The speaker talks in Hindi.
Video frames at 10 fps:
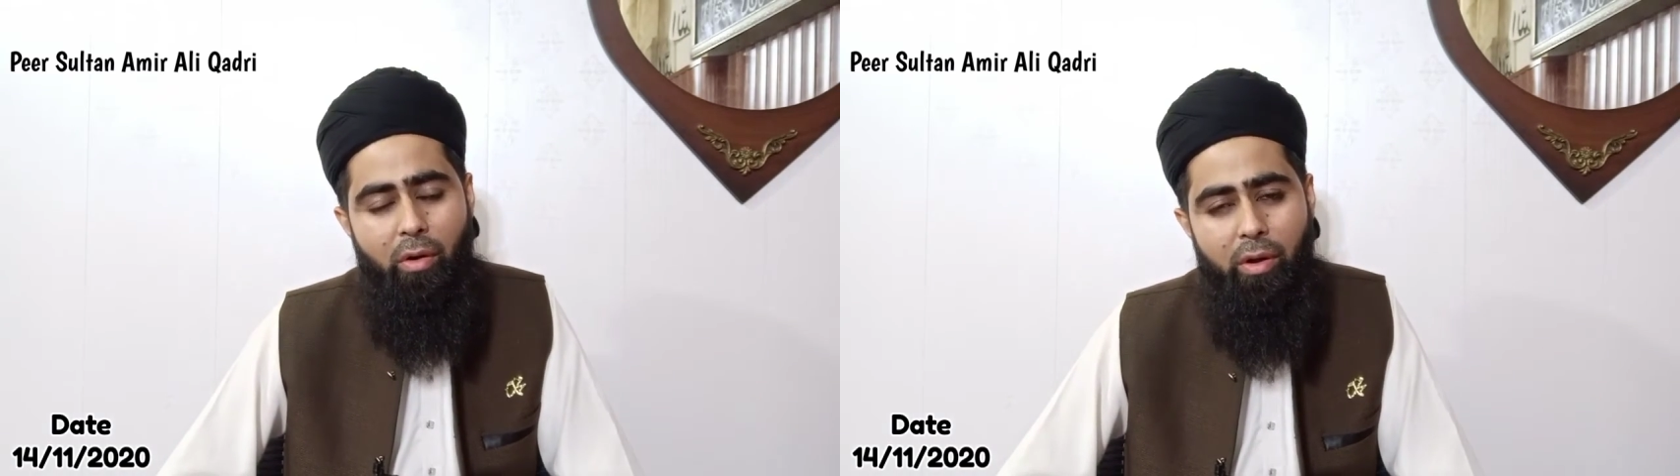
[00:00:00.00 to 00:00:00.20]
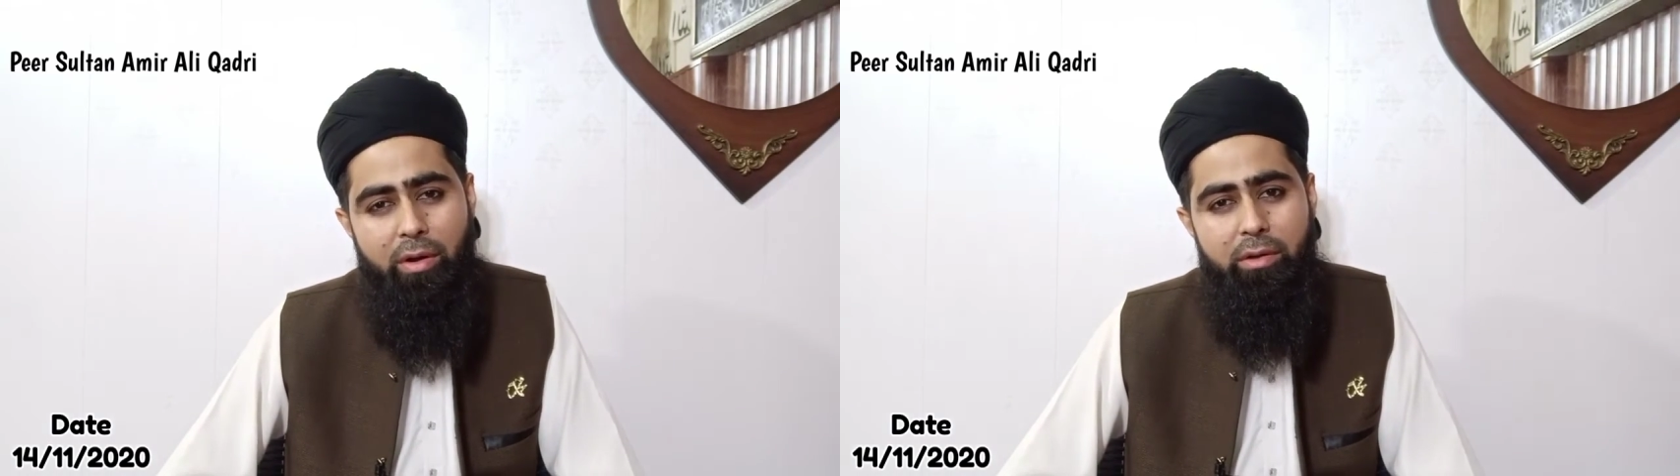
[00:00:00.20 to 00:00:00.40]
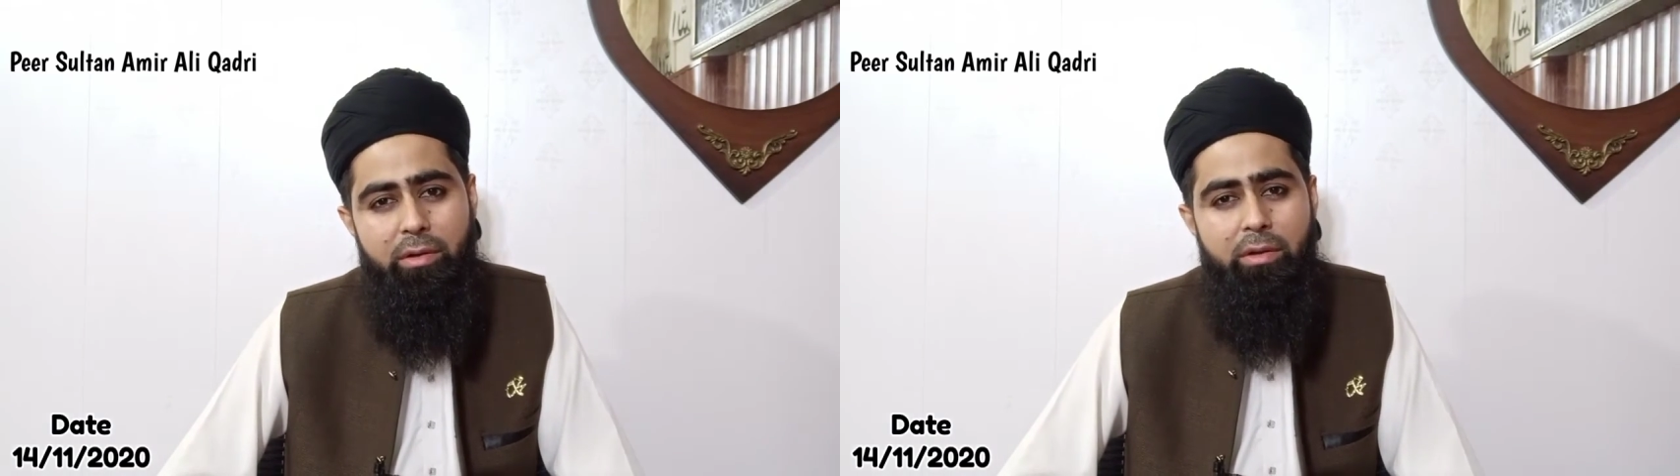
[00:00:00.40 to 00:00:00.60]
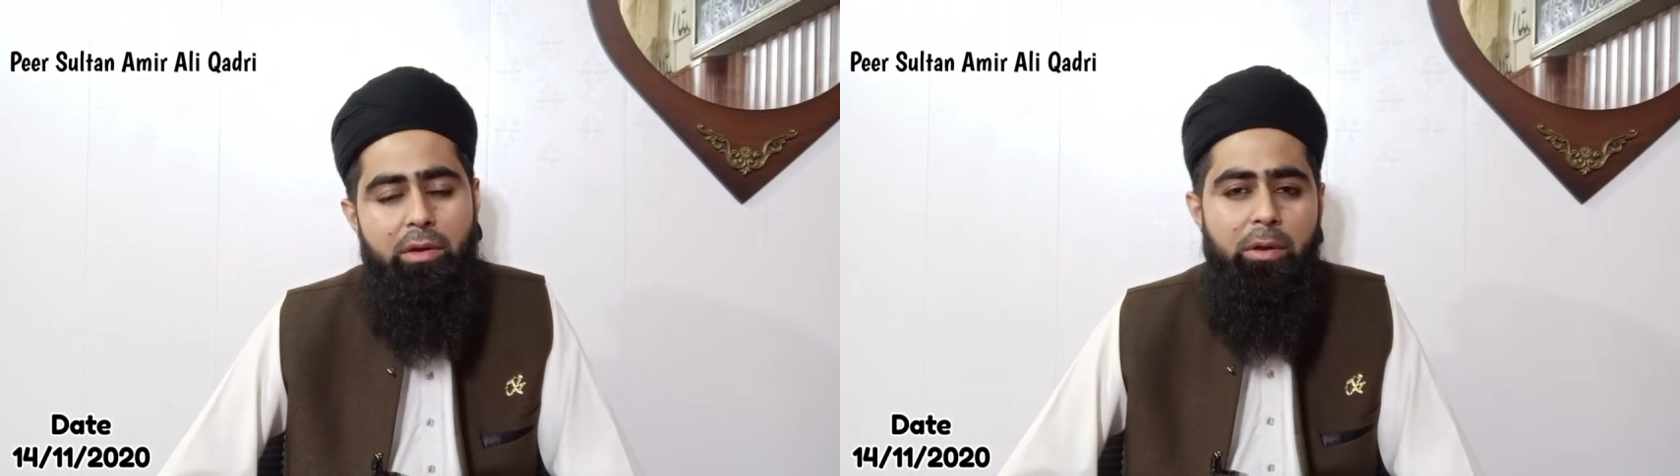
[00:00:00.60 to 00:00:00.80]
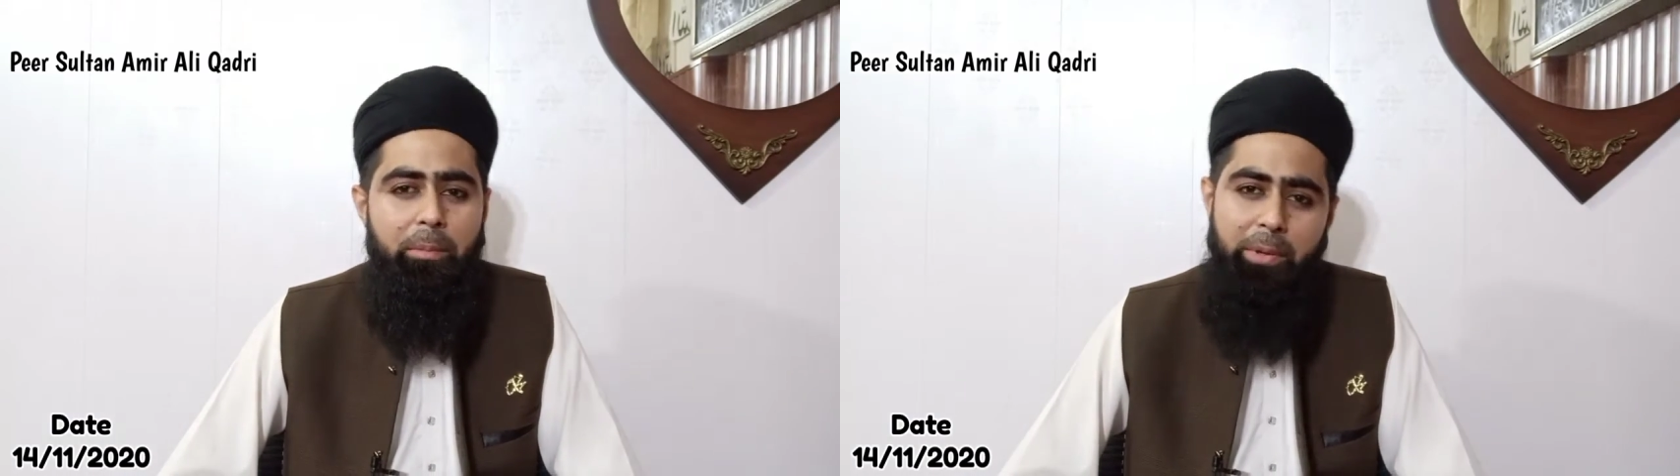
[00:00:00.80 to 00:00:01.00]
और
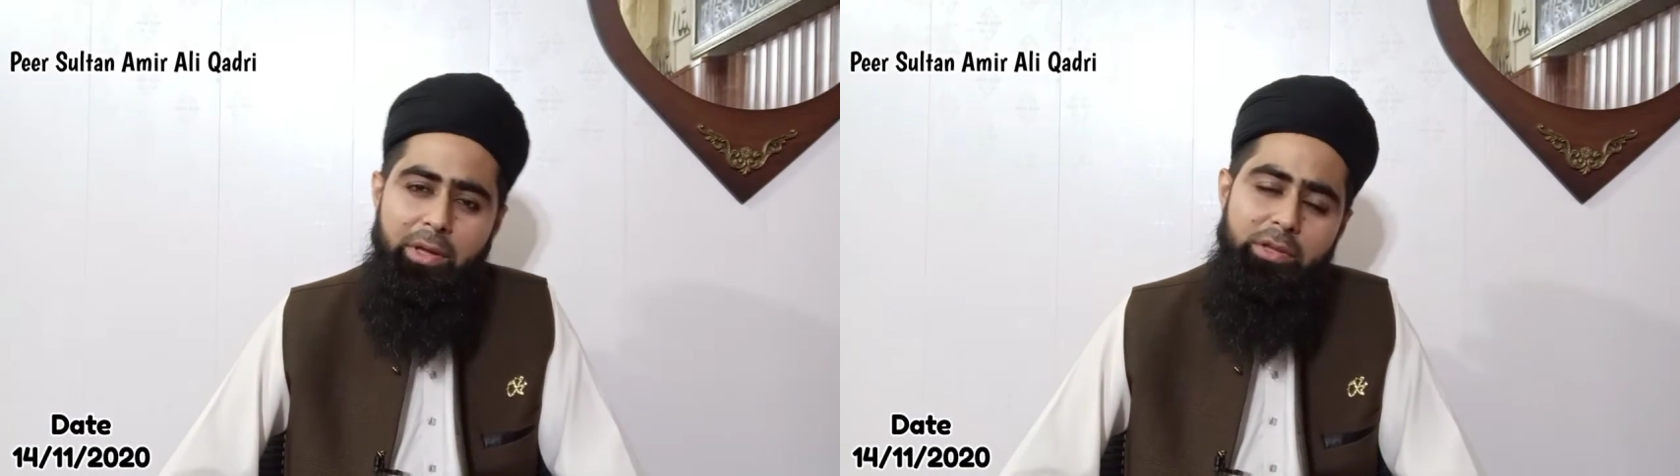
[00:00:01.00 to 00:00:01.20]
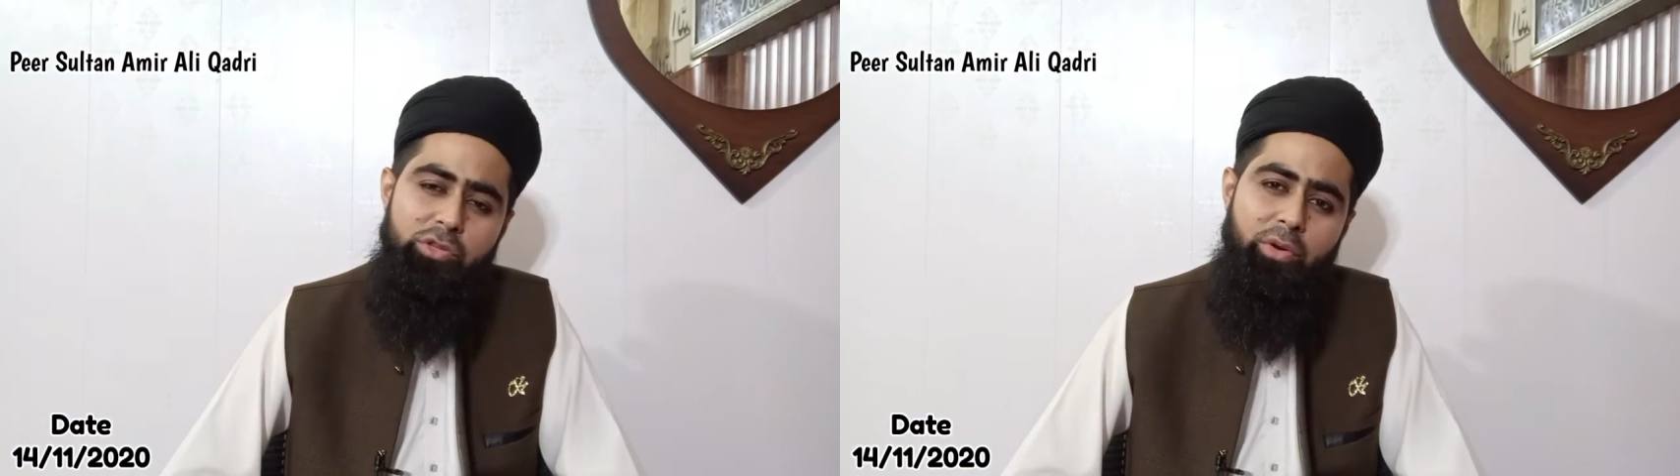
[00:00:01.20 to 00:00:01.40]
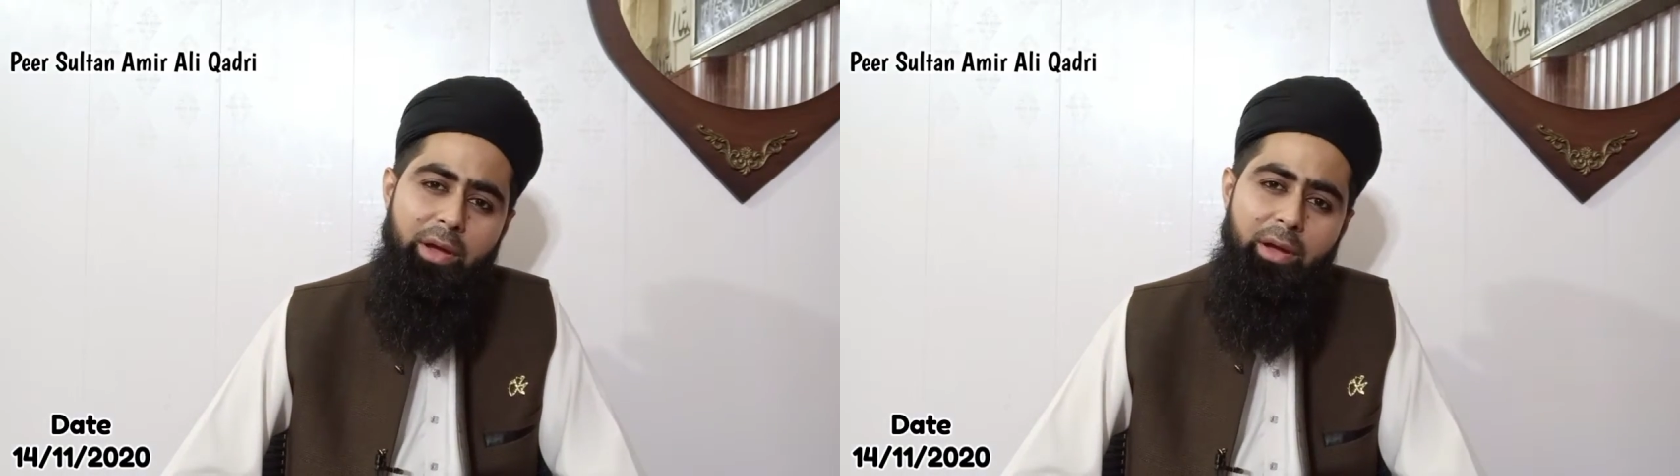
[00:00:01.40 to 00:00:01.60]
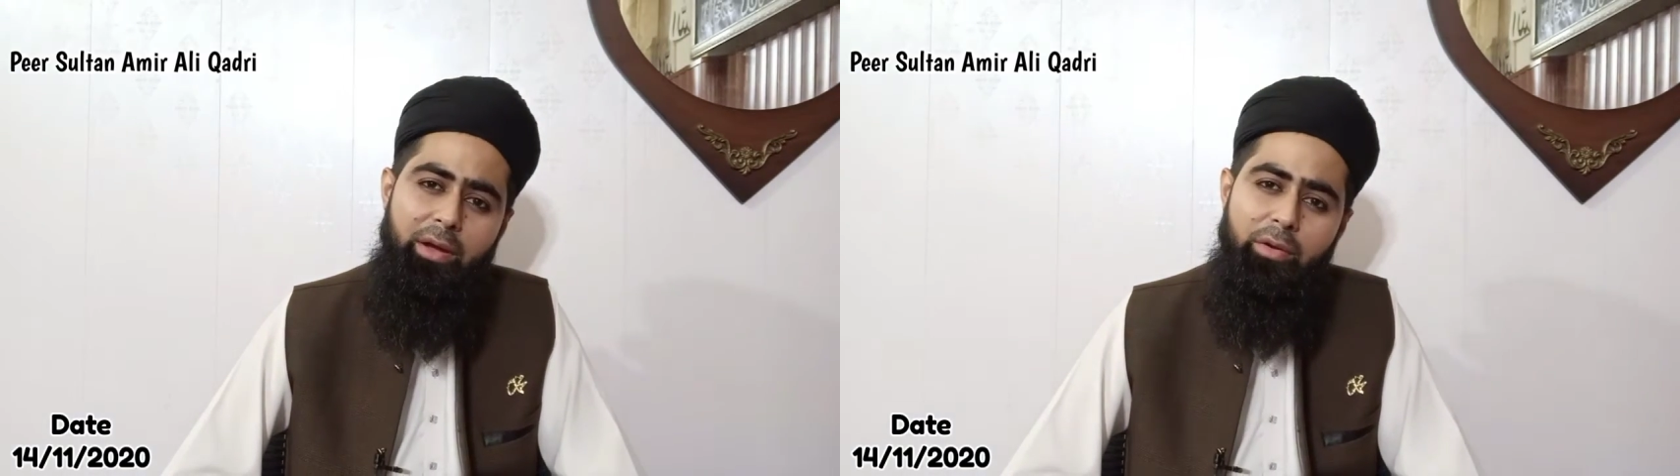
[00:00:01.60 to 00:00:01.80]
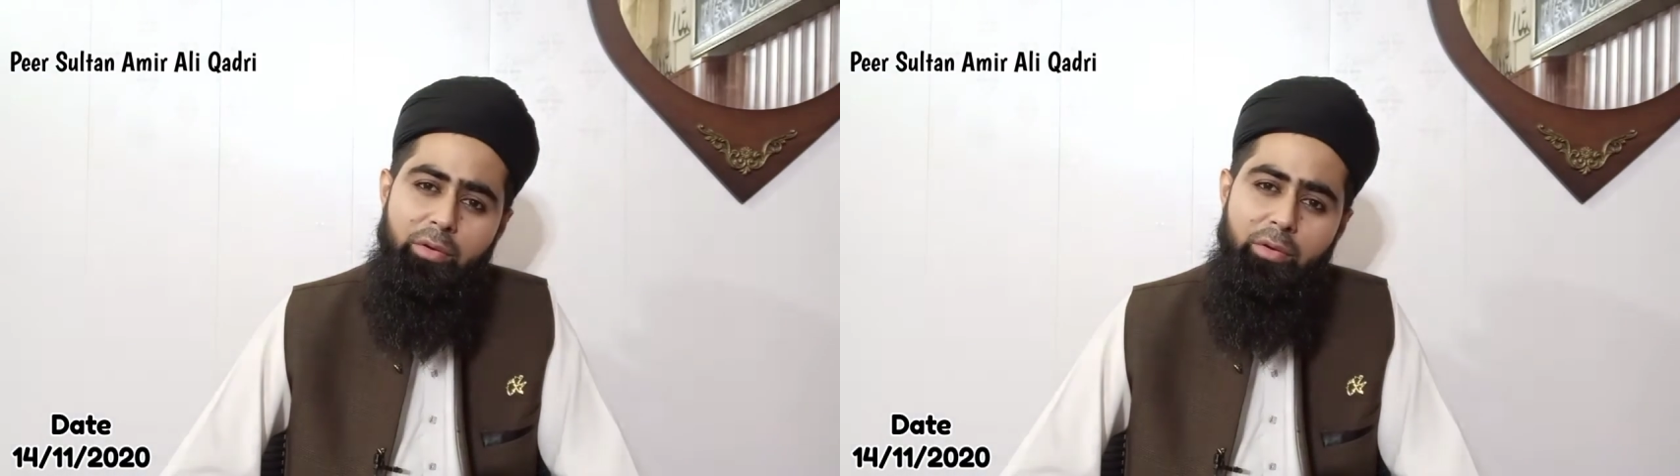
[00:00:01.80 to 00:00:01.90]
फिर जो है